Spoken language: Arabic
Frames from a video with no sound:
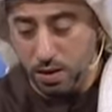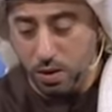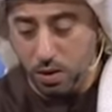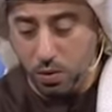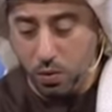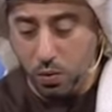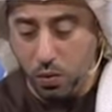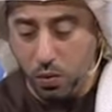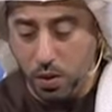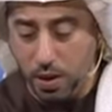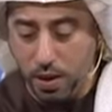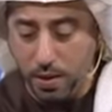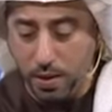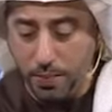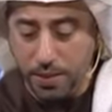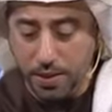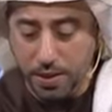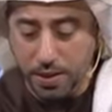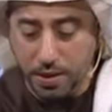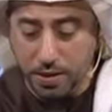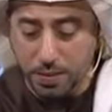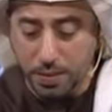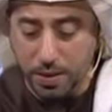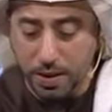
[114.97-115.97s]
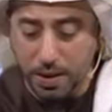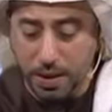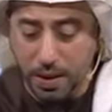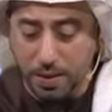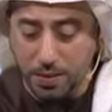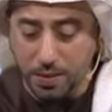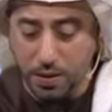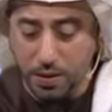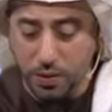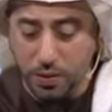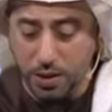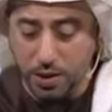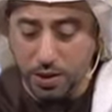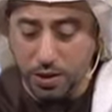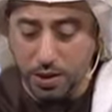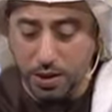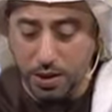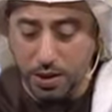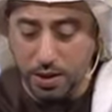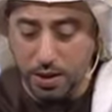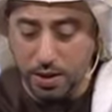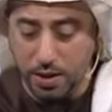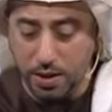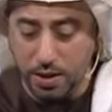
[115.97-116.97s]
وبالنسبة ل
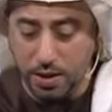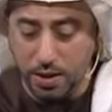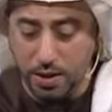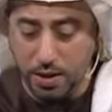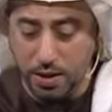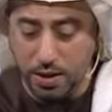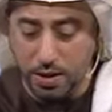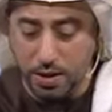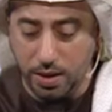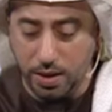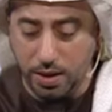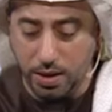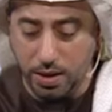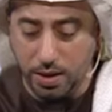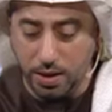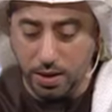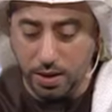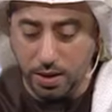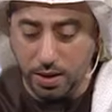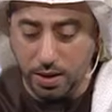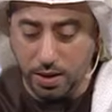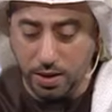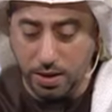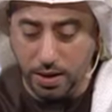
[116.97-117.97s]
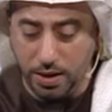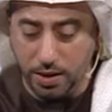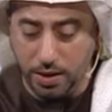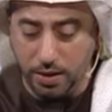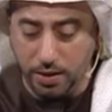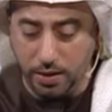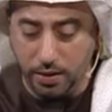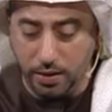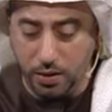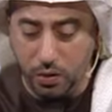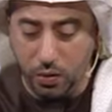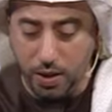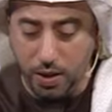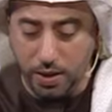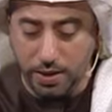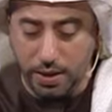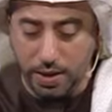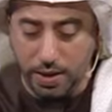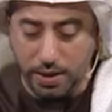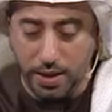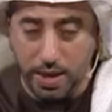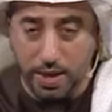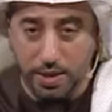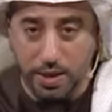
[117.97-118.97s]
25 آه، يعني هو
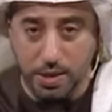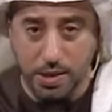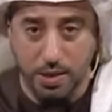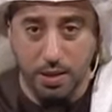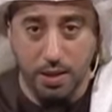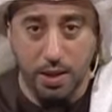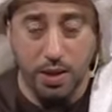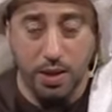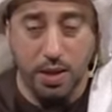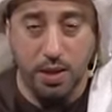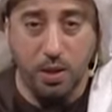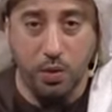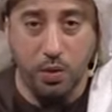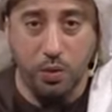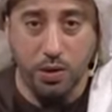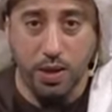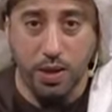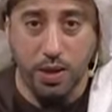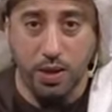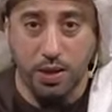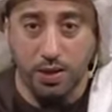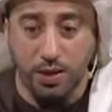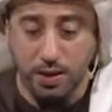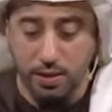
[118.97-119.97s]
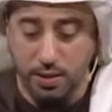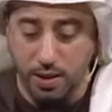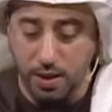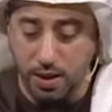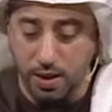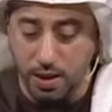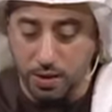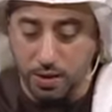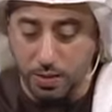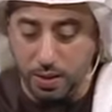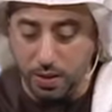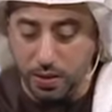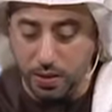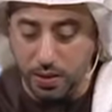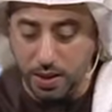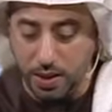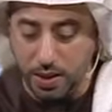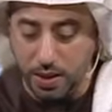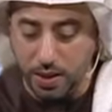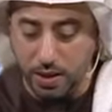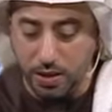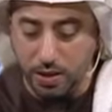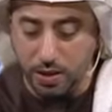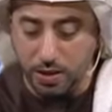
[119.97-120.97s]
أعتقد لا يحتاج صدقة لأنه شهيد عند الله سبحانه
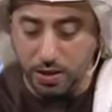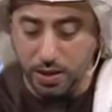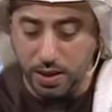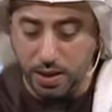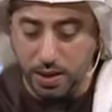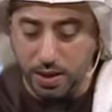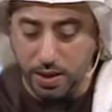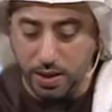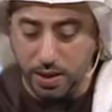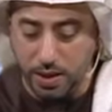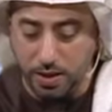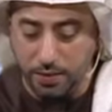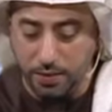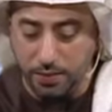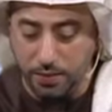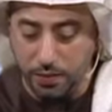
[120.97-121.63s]
وتعالى إن شاء الله